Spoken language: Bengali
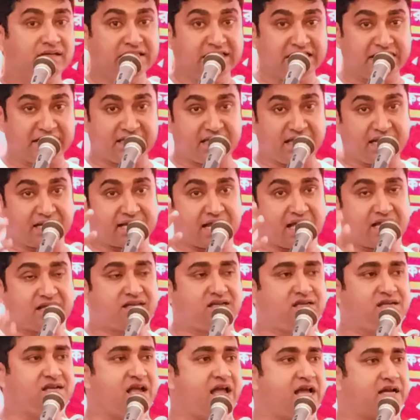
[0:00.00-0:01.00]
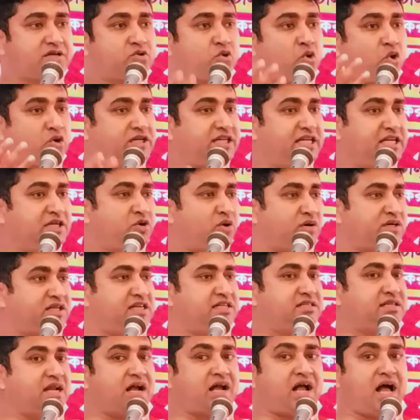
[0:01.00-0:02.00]
নিজেদেরকে গিয়ে কোটি
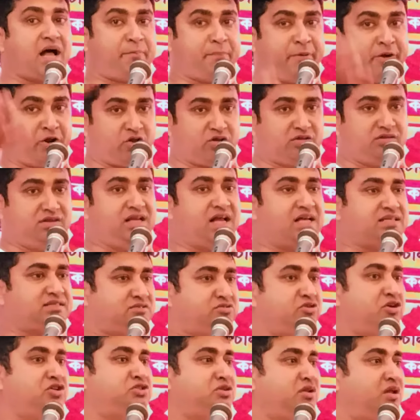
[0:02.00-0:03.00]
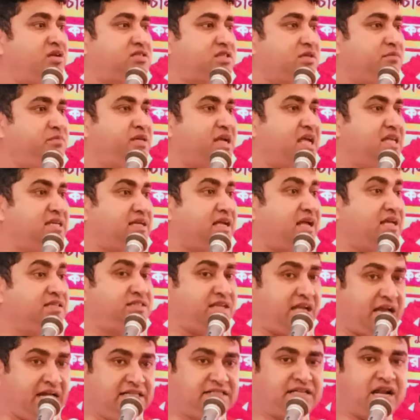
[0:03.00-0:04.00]
কোটি টাকা ফেরত দিয়ে আসতে হয়েছিল সিবিআইকে
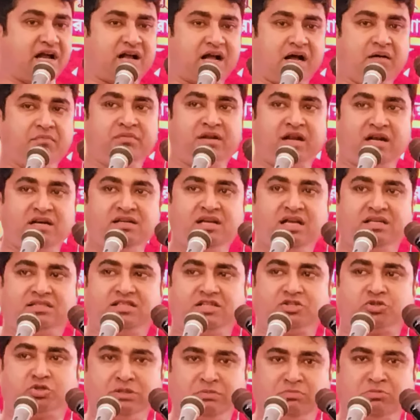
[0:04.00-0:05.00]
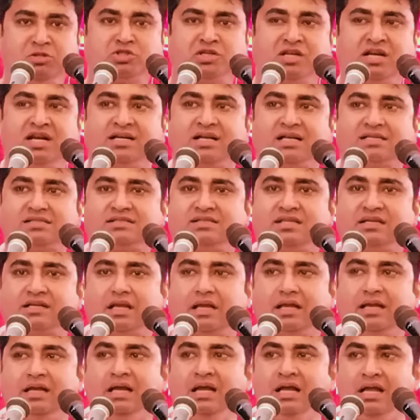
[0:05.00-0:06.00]
যে এই টাকা আমরা নিয়েছি সুদীপ্ত সেনের কাছ
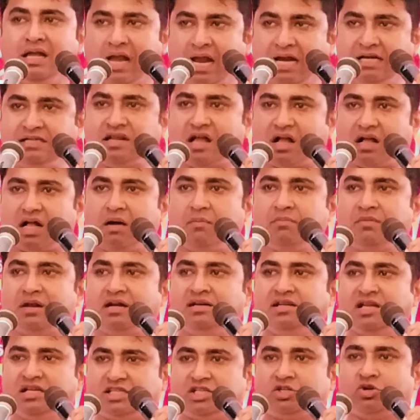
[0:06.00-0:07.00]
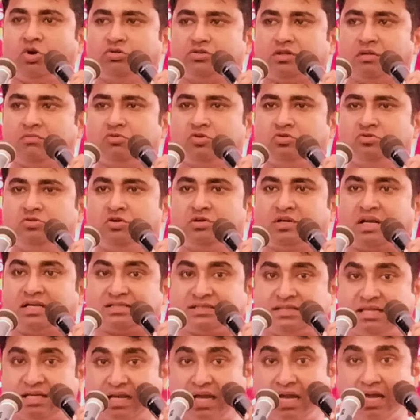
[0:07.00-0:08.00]
থেকে এই টাকা আমরা নিয়েছি গৌতম কুণ্ডুর
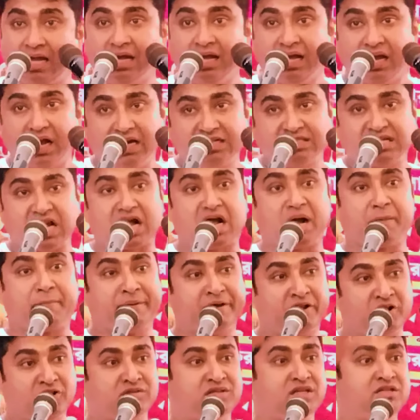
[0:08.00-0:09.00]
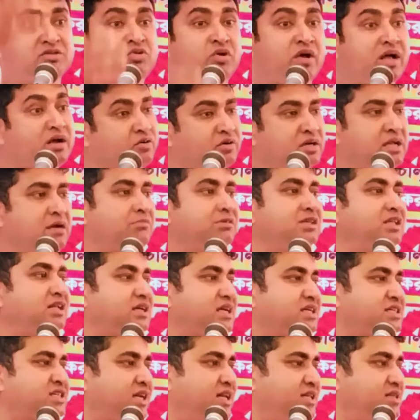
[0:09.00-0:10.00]
কাছ থেকে এই টাকা ফেরত দিন দয়া করে
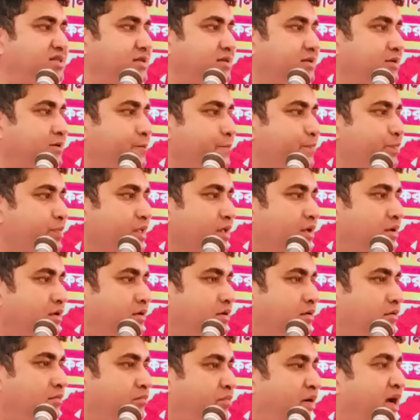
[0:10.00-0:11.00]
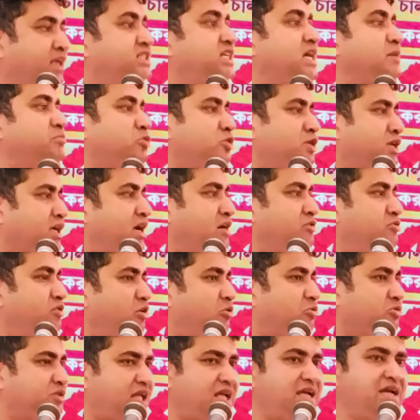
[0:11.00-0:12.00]
আমাদেরকে ছেড়ে দিন বাজেয়াপ্ত
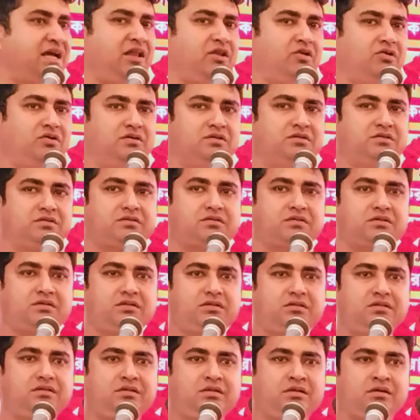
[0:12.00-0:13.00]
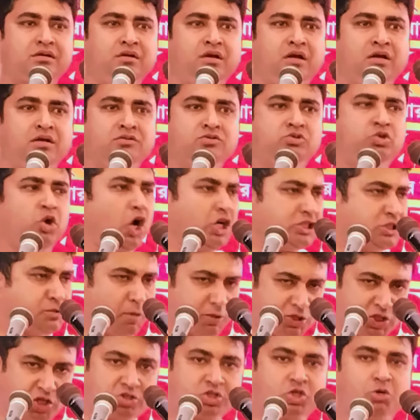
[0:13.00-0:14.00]
টাকাগুলো কোথায় গেল দশ
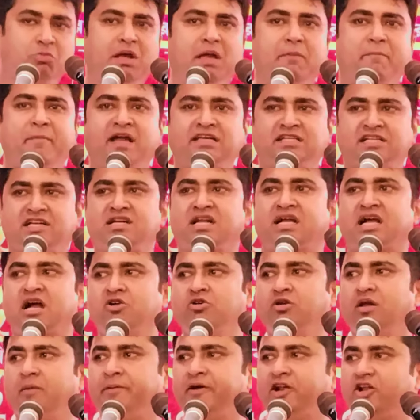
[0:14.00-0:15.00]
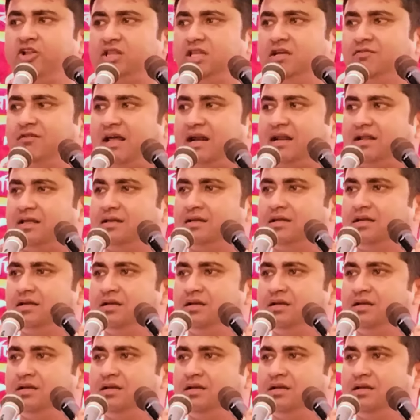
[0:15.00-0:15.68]
বছর সময় পেয়েছেন টাকাগুলো ফেরত দেবার